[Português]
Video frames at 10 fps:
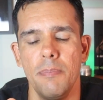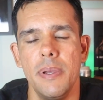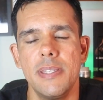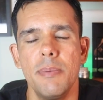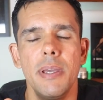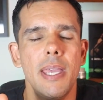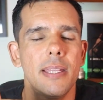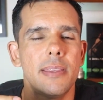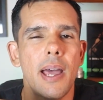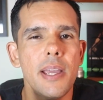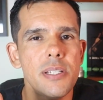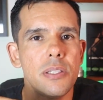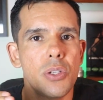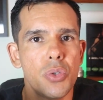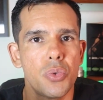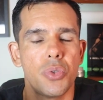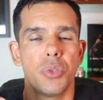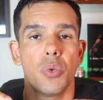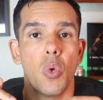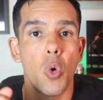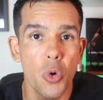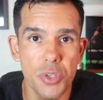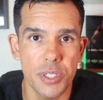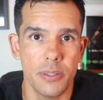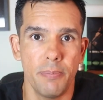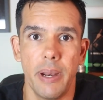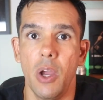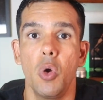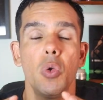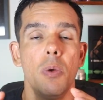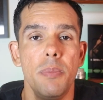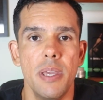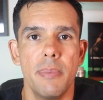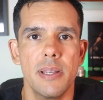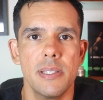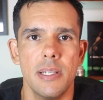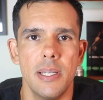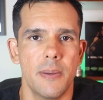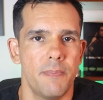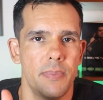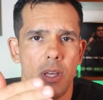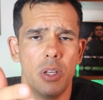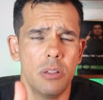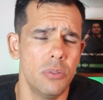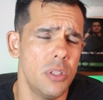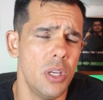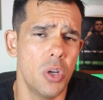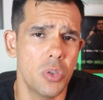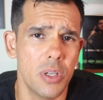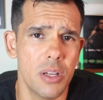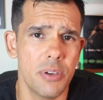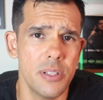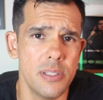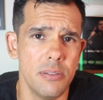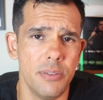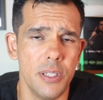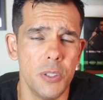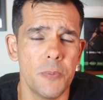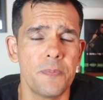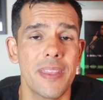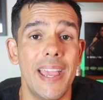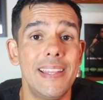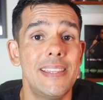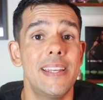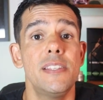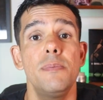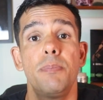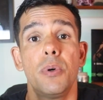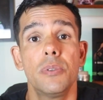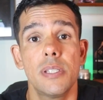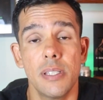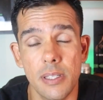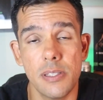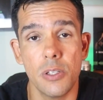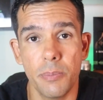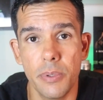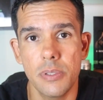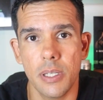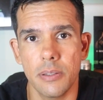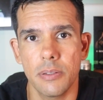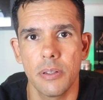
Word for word: Perceba que a taxa de juros hoje para a economia brasileira, na hora que eu estou gravando esse vídeo, é de 13,75%.